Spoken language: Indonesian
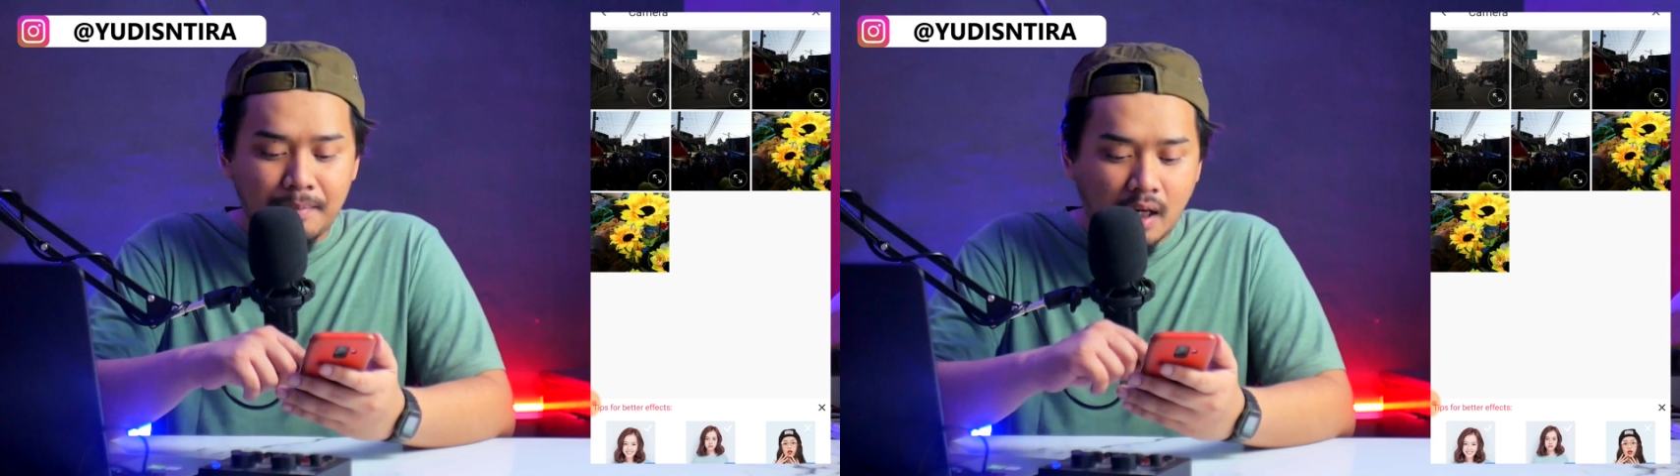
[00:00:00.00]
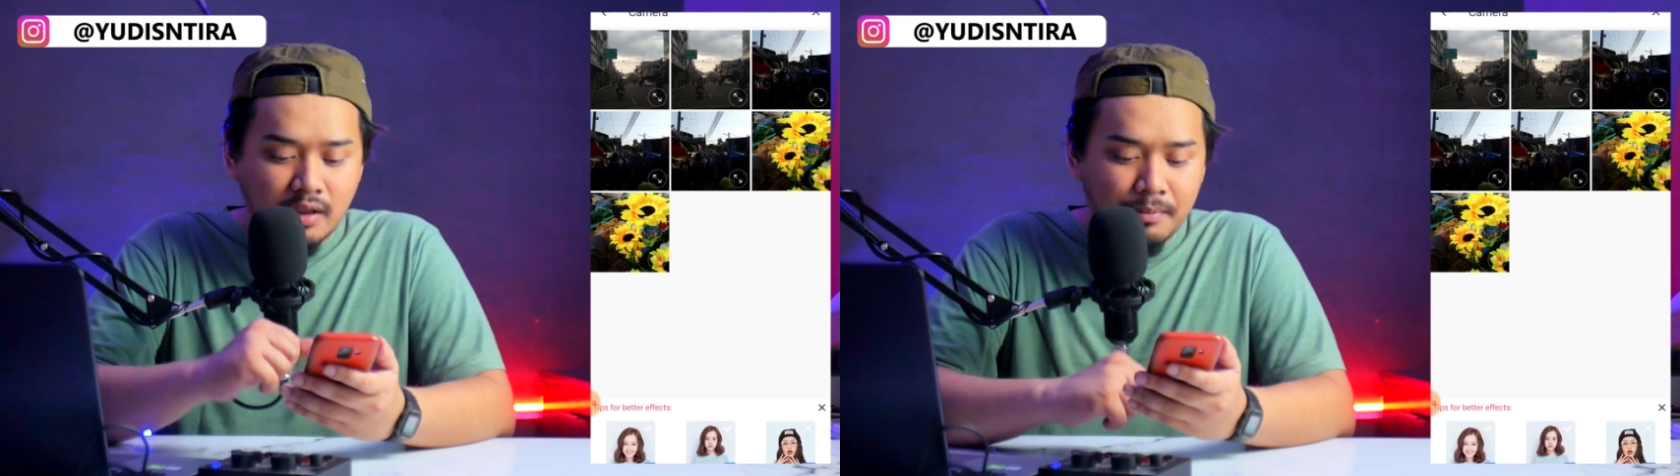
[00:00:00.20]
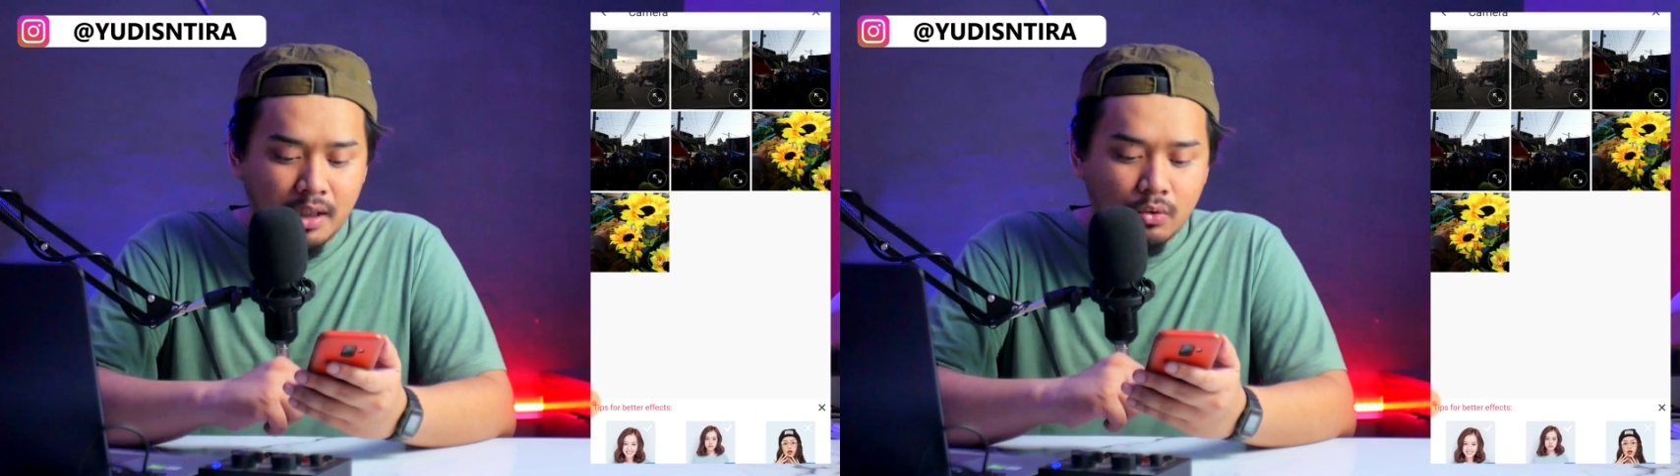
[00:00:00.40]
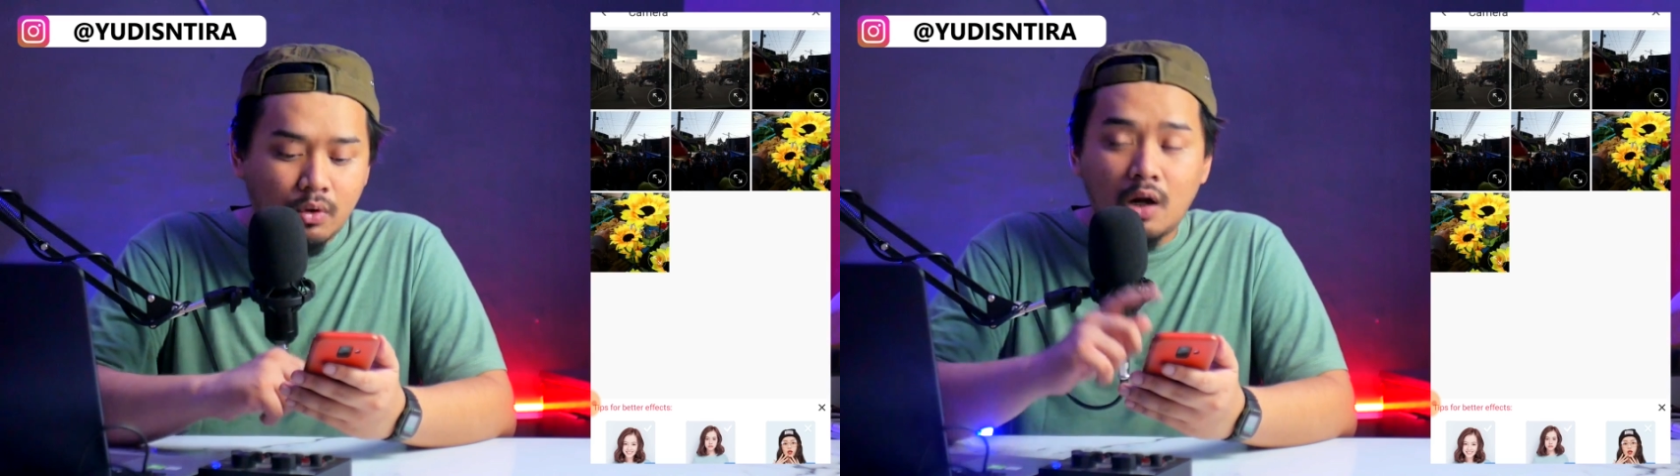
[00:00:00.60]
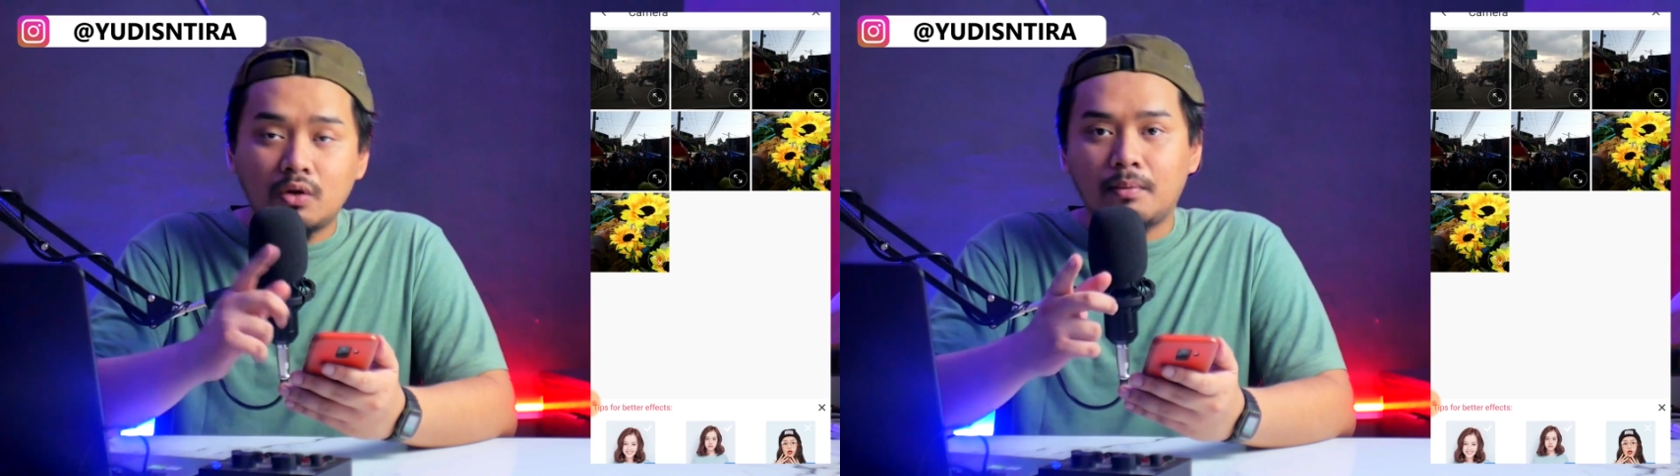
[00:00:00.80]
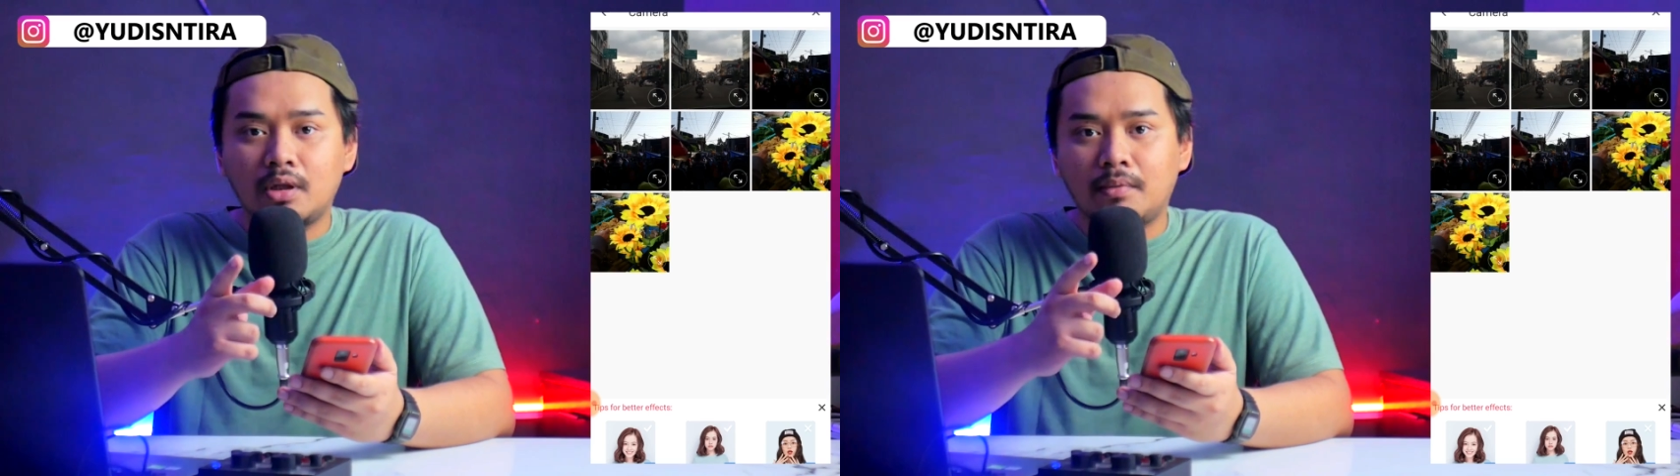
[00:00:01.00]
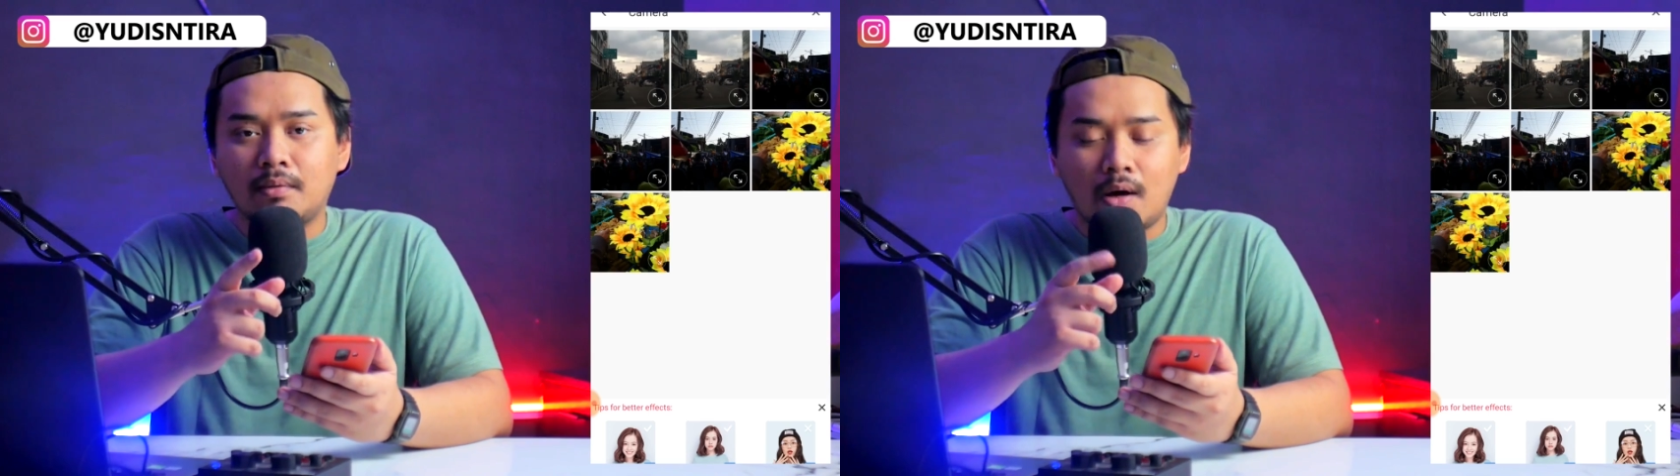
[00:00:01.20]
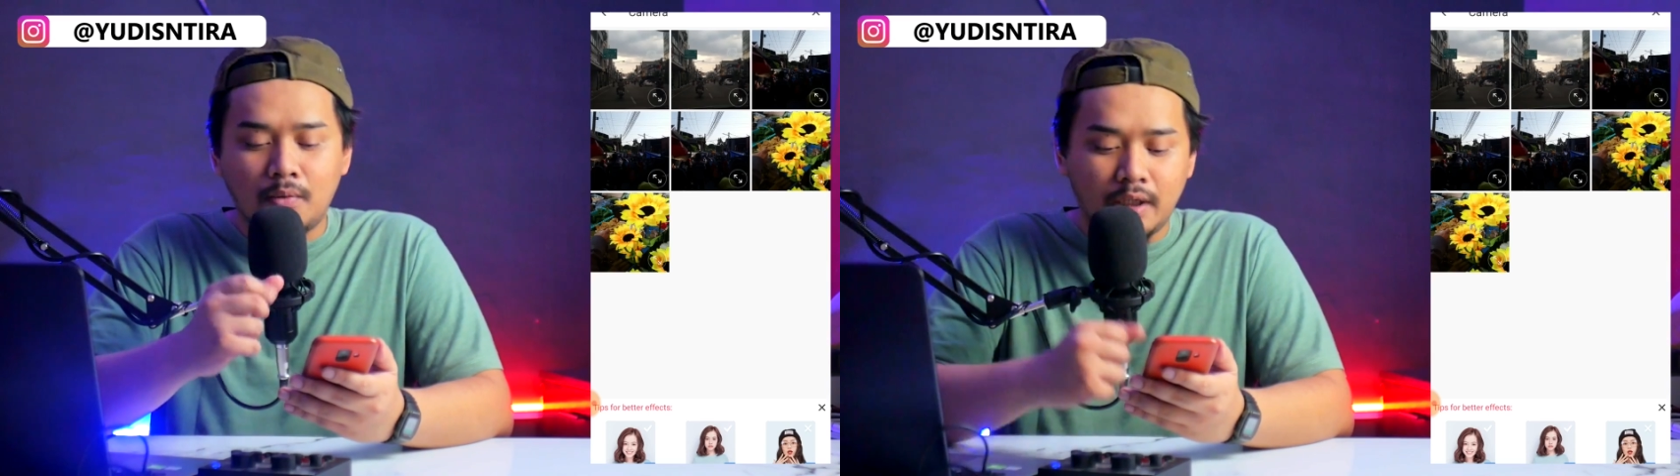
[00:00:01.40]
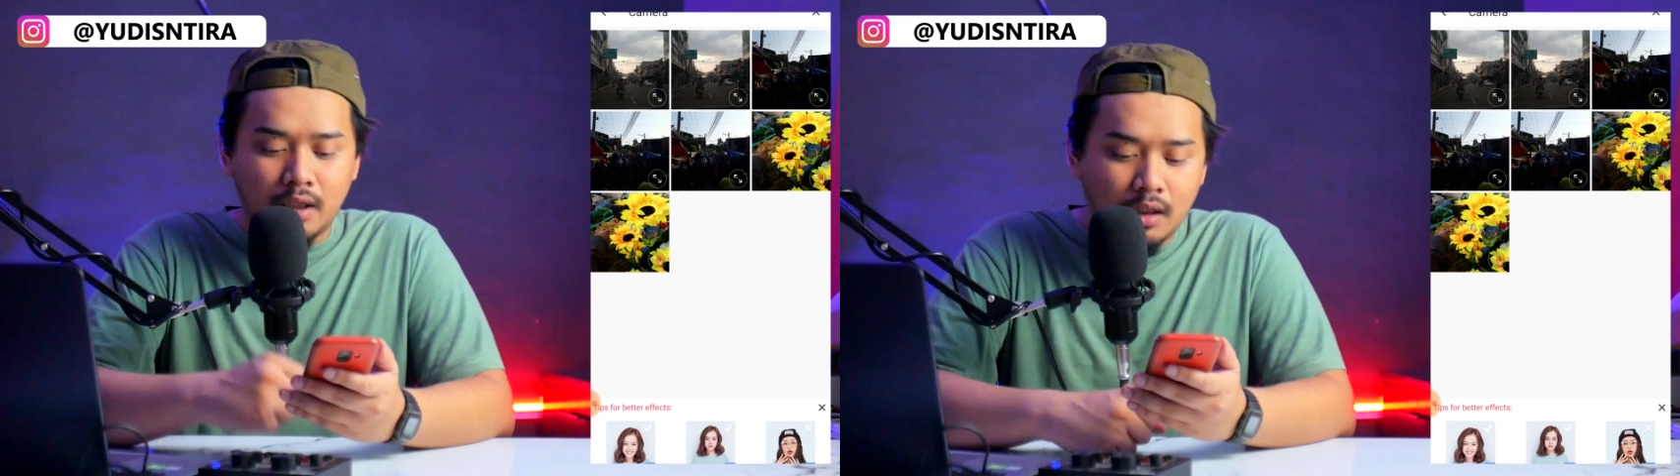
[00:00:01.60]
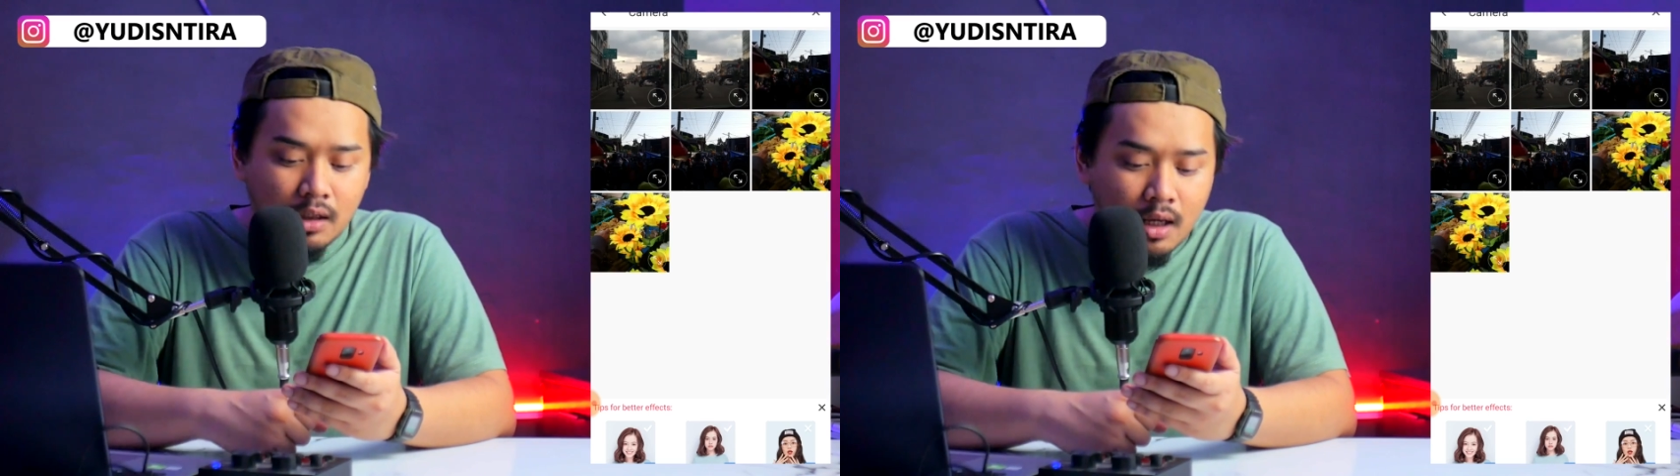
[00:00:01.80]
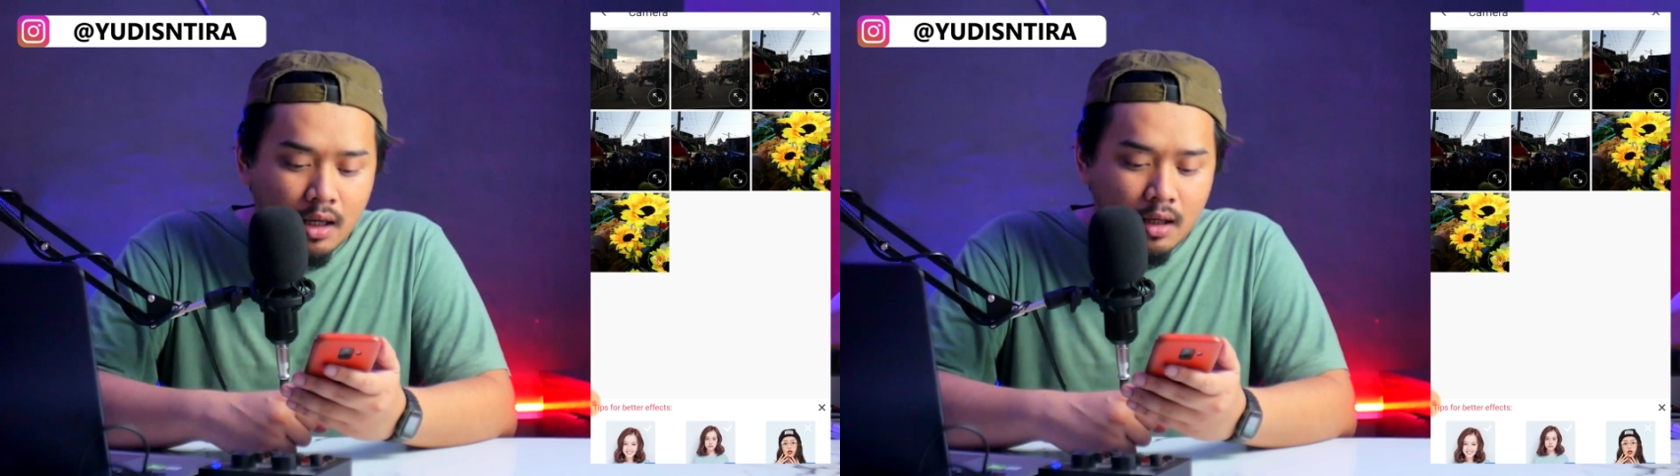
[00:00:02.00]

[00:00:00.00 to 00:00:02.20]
aplikasi Meitu kalau teman-teman mau bikin